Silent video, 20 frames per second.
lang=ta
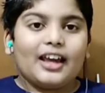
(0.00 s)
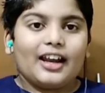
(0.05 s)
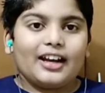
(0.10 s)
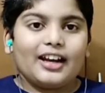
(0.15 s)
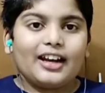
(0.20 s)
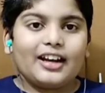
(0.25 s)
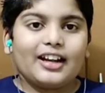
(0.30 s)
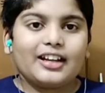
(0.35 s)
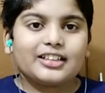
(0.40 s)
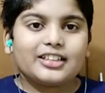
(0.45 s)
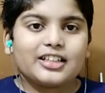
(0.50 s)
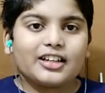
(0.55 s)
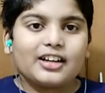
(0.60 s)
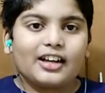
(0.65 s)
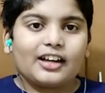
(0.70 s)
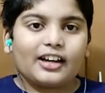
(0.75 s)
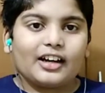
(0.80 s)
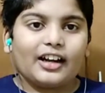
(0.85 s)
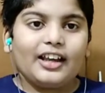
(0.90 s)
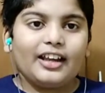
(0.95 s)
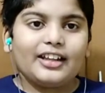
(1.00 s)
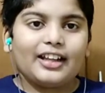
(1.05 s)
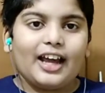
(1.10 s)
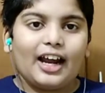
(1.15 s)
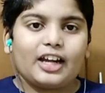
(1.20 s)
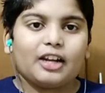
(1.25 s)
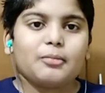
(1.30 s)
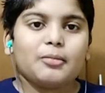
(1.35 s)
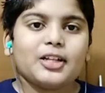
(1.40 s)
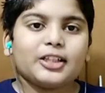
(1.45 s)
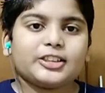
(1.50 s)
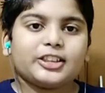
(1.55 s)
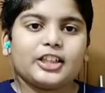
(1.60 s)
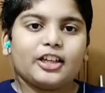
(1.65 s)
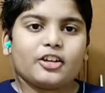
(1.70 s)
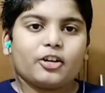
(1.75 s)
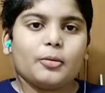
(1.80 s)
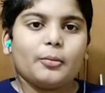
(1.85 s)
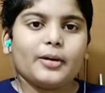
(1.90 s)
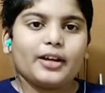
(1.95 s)
என்ன நினச்சிருக்காங்கன்னா இந்த
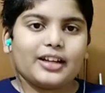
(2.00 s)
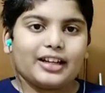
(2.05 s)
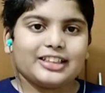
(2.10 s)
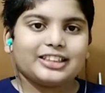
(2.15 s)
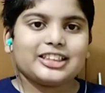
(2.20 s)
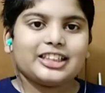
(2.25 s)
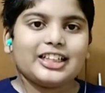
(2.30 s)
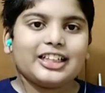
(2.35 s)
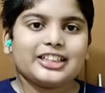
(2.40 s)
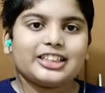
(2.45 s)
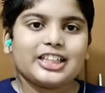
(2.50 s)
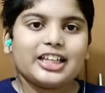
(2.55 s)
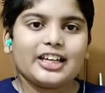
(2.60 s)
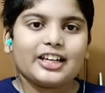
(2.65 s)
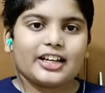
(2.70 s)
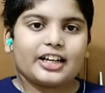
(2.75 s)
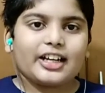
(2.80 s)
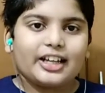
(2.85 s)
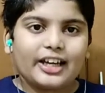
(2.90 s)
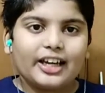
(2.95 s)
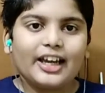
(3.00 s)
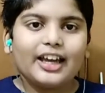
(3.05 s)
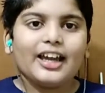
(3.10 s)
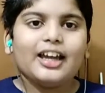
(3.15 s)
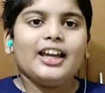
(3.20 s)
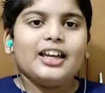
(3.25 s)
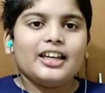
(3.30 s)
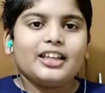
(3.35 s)
அனிமல்ஸ்லாம் ரொம்ப ரெஸ்ட்லெஸ்ஸாக இருக்குது